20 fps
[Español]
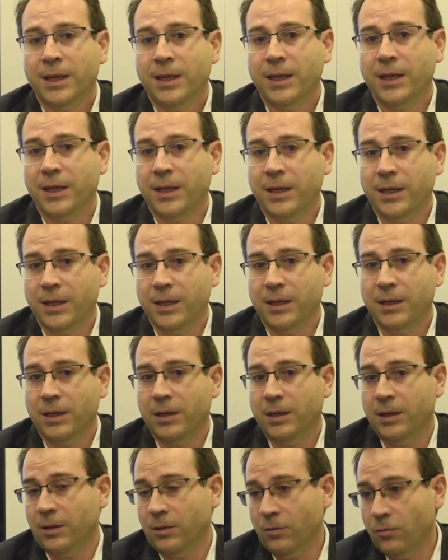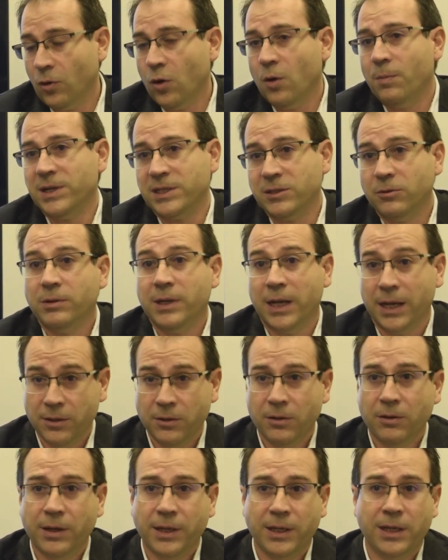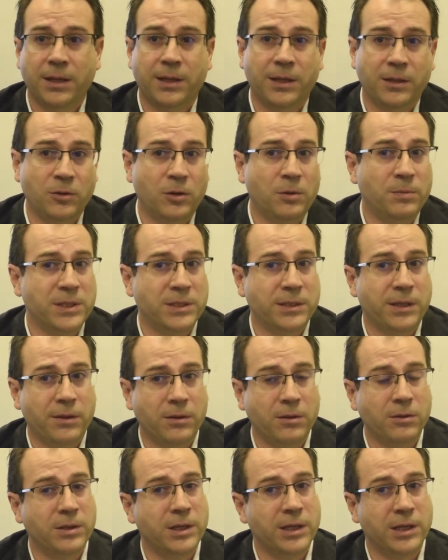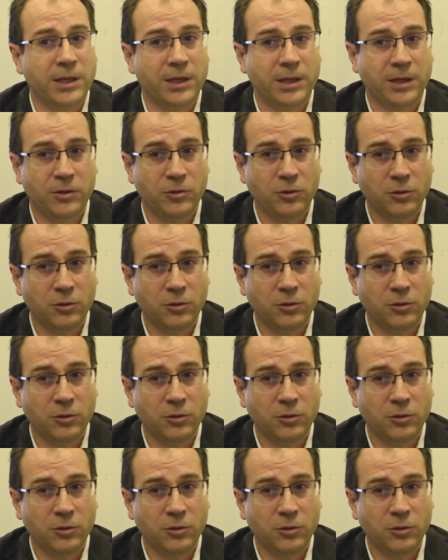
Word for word: y luego pasé un año en el centro de investigación de